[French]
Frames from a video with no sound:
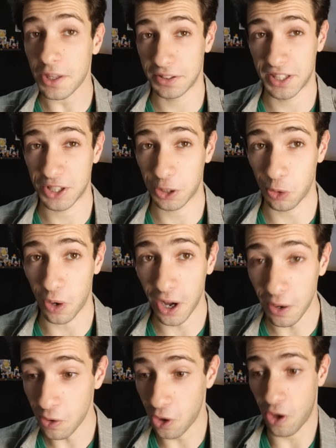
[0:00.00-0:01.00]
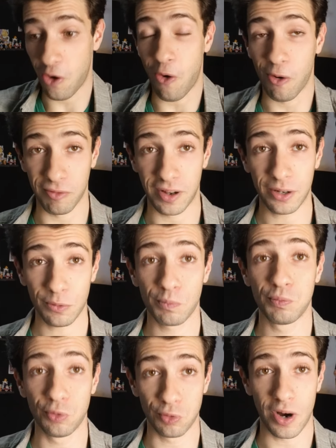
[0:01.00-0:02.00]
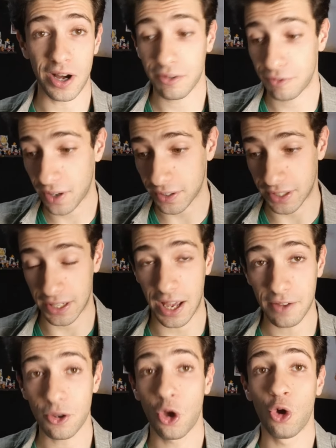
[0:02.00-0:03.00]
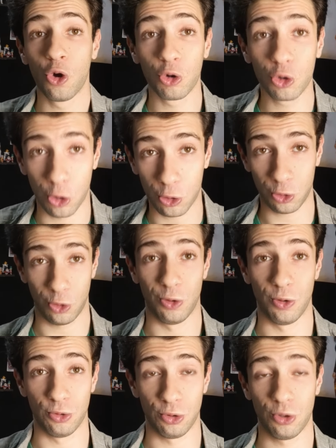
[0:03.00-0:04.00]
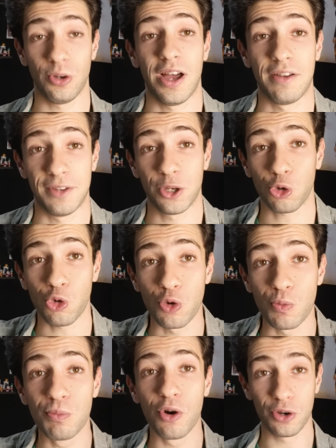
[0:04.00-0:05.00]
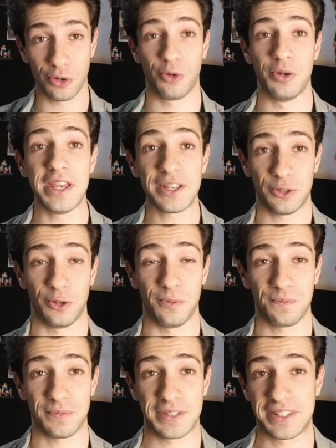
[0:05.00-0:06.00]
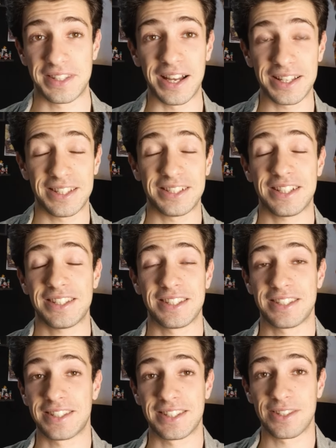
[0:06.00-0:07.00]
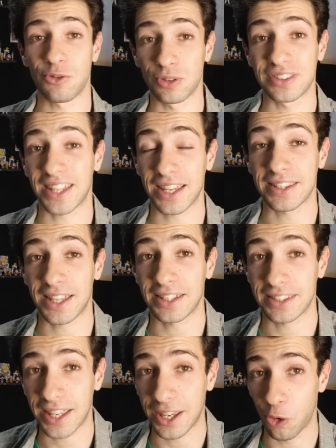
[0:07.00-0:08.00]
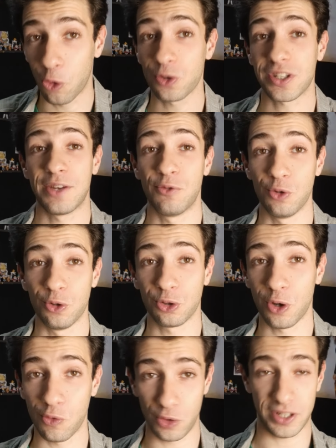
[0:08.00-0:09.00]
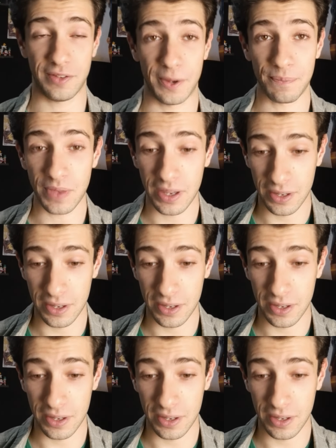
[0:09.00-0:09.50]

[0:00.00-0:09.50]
Déjà de 1, on va pouvoir faire des lives quand on le veut avec une bonne connexion. Ça, déjà, c'est une très très très grosse évolution, vous le savez.